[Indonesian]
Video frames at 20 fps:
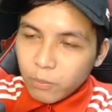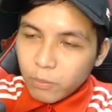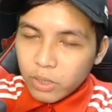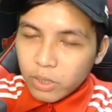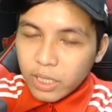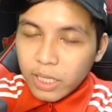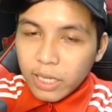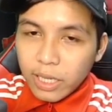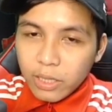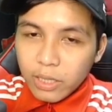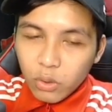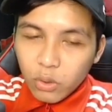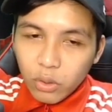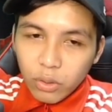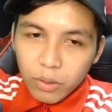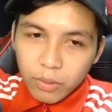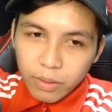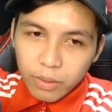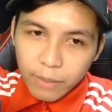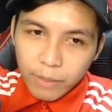Mungkin
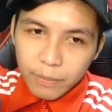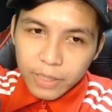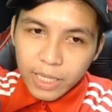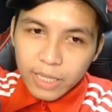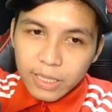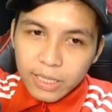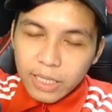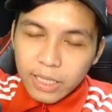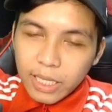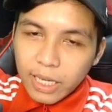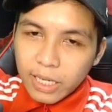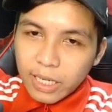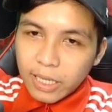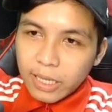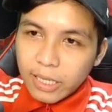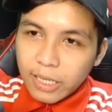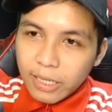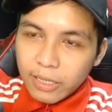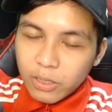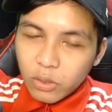esok aplikasi ini
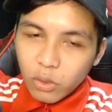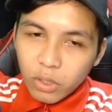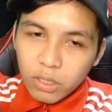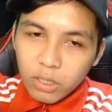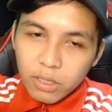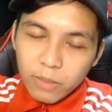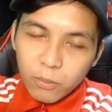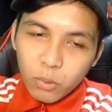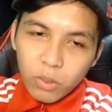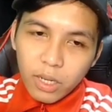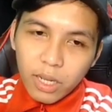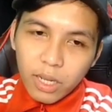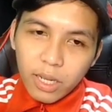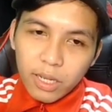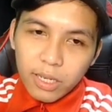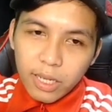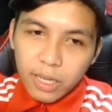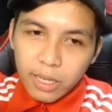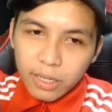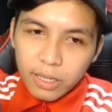akan restock
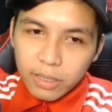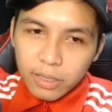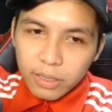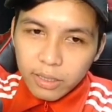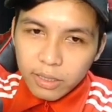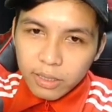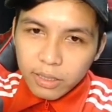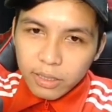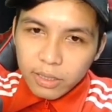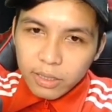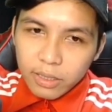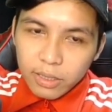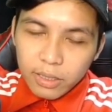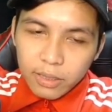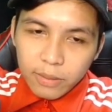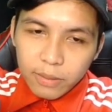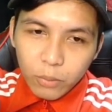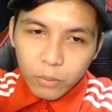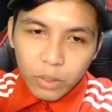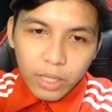semula dan
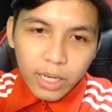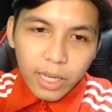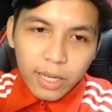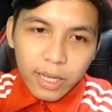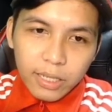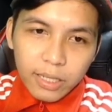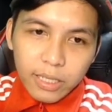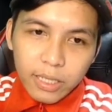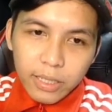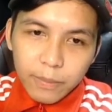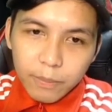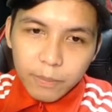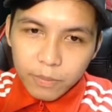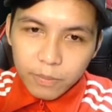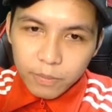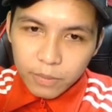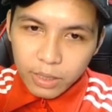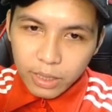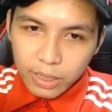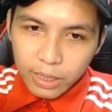bolehlah redeem
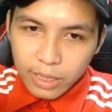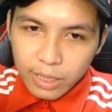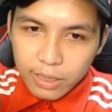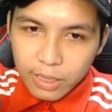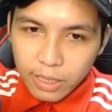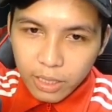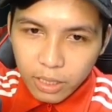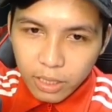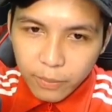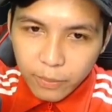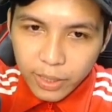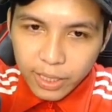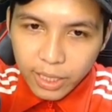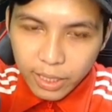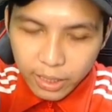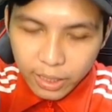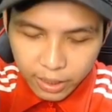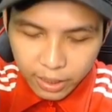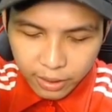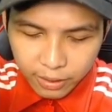tekan saja di
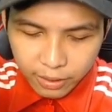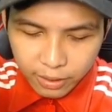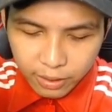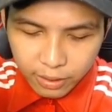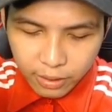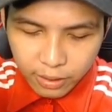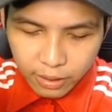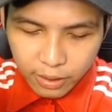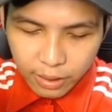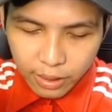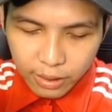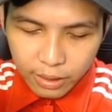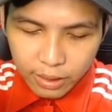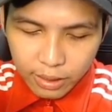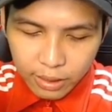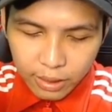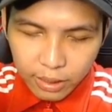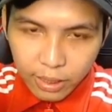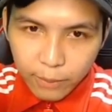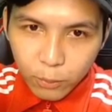bagian ini
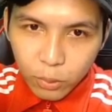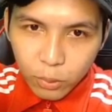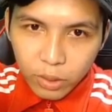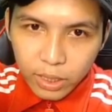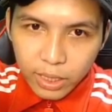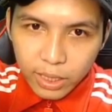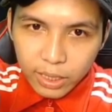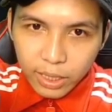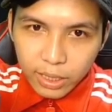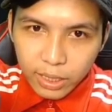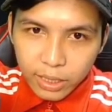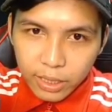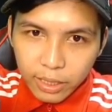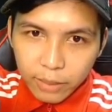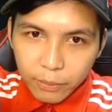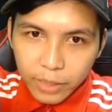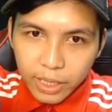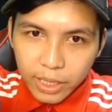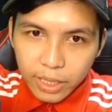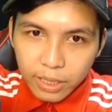nanti kamu klik lagi
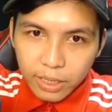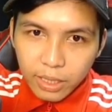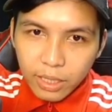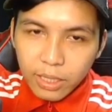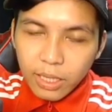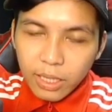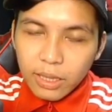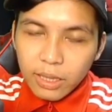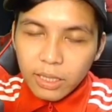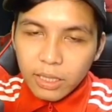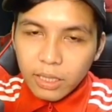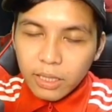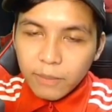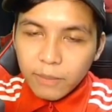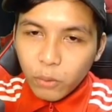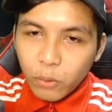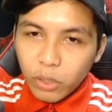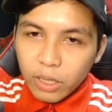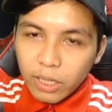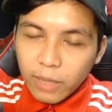yang bagian ini
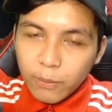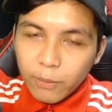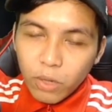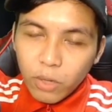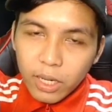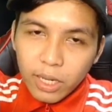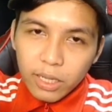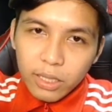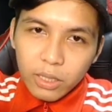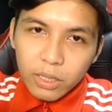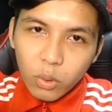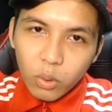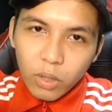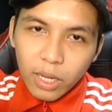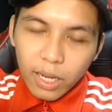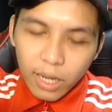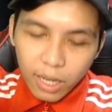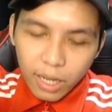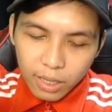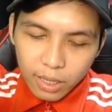nanti poin kamu akan
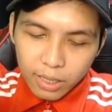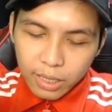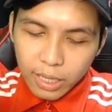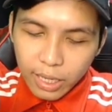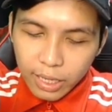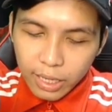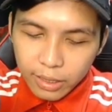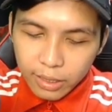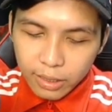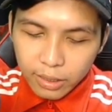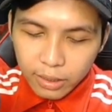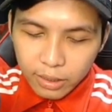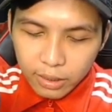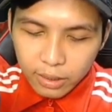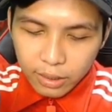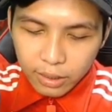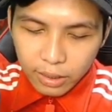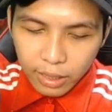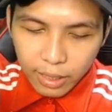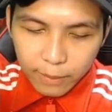ditolak lah dan
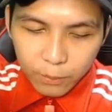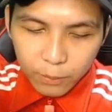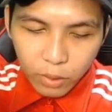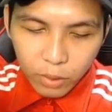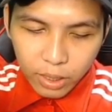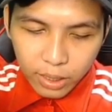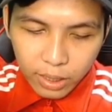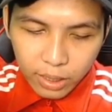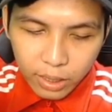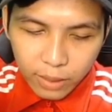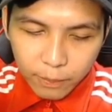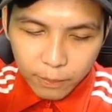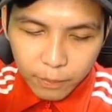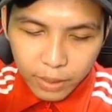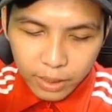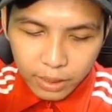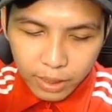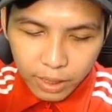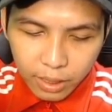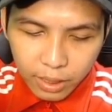kamu akan
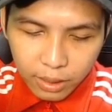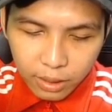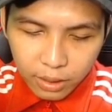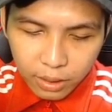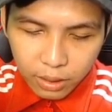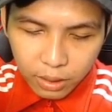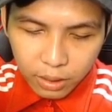dapatkan